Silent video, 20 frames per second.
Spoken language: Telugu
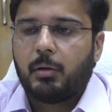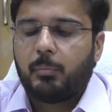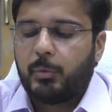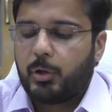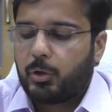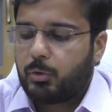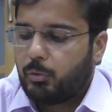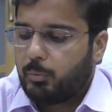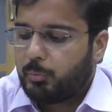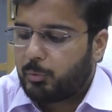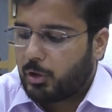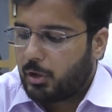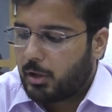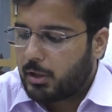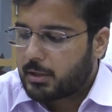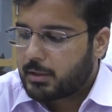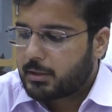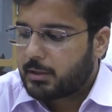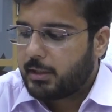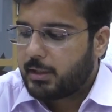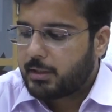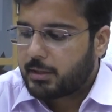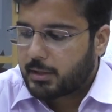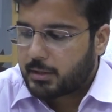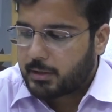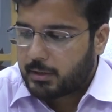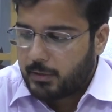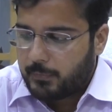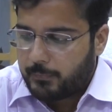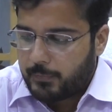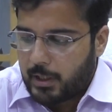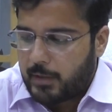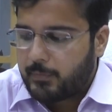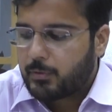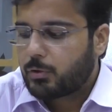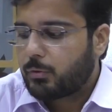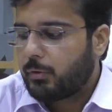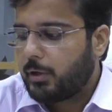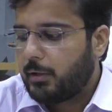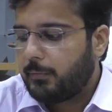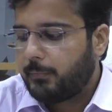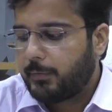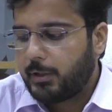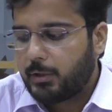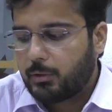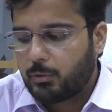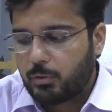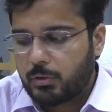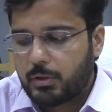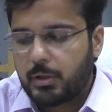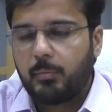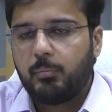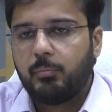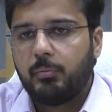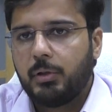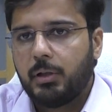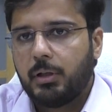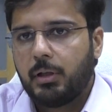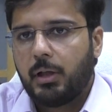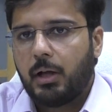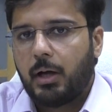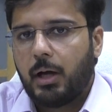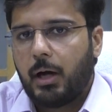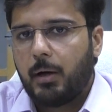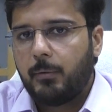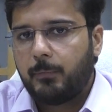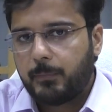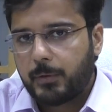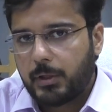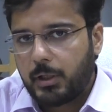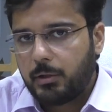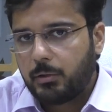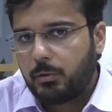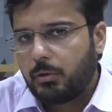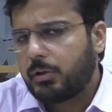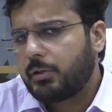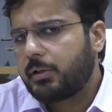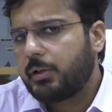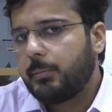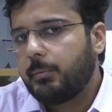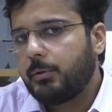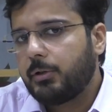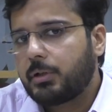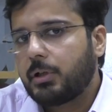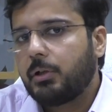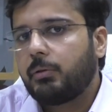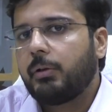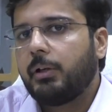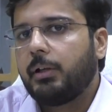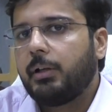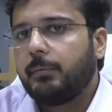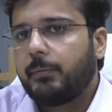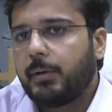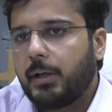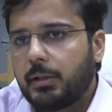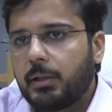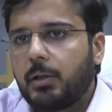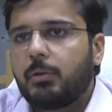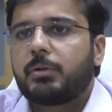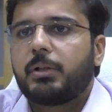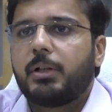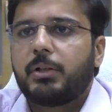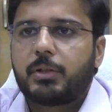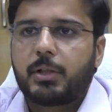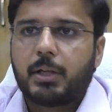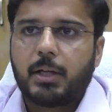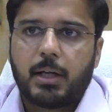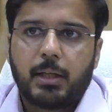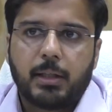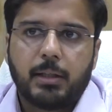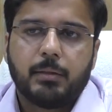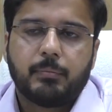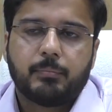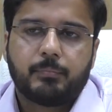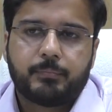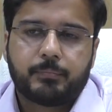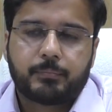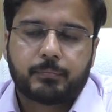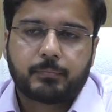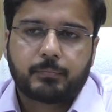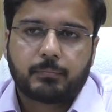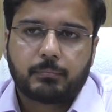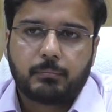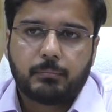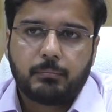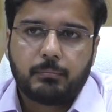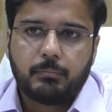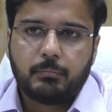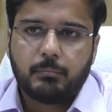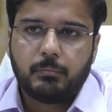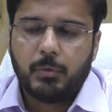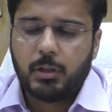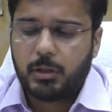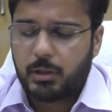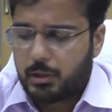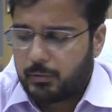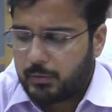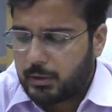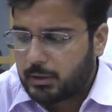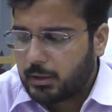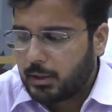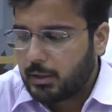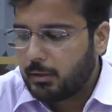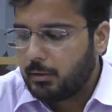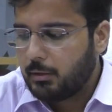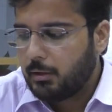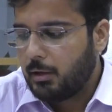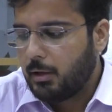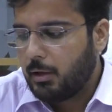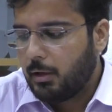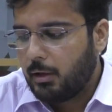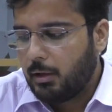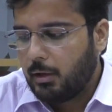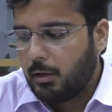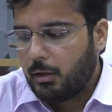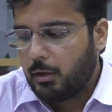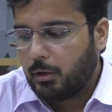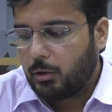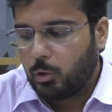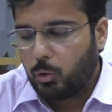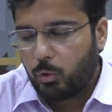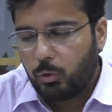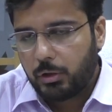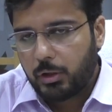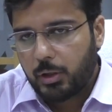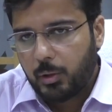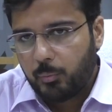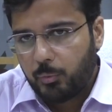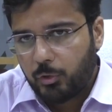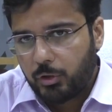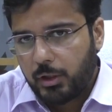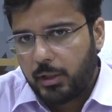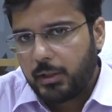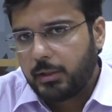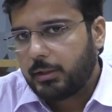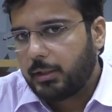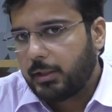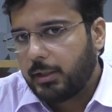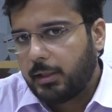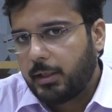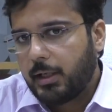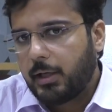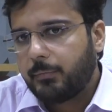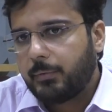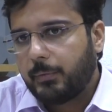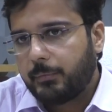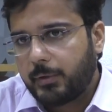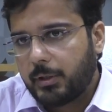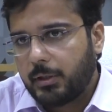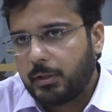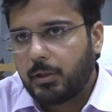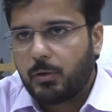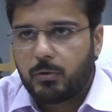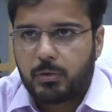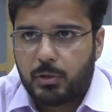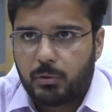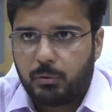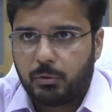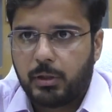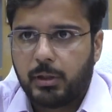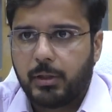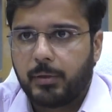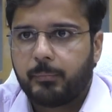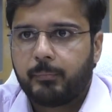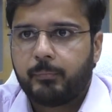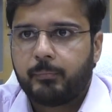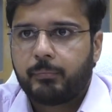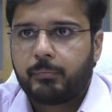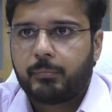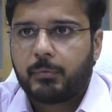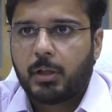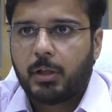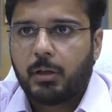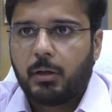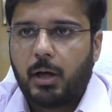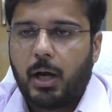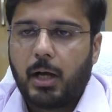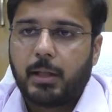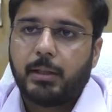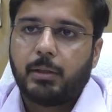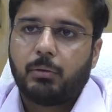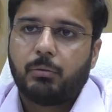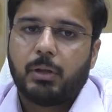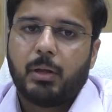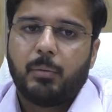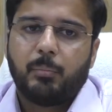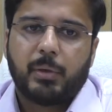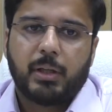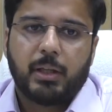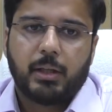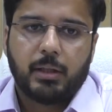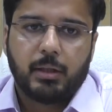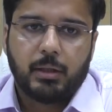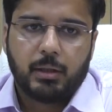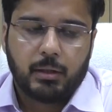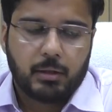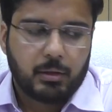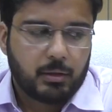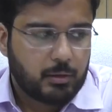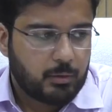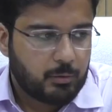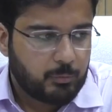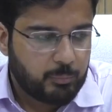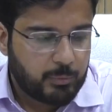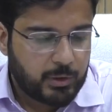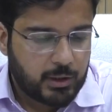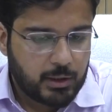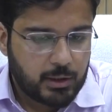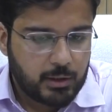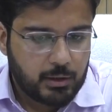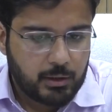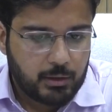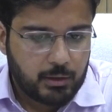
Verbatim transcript: మీకు ప్లాట్స్ త్రీ సిక్స్టీ ఫైవ్ స్క్వేర్ ఫీట్ కోసం అప్ ఫ్రంట్ కాంట్రిబ్యూషన్ ట్వంటీ ఫైవ్ థౌజండ్ చేయాలి తర్వాత లోన్ కంపోనెంట్ త్రీ ల్యాక్ ఫిఫ్టీన్ థౌజండ్ ఉంది అది కూడా మీ మీ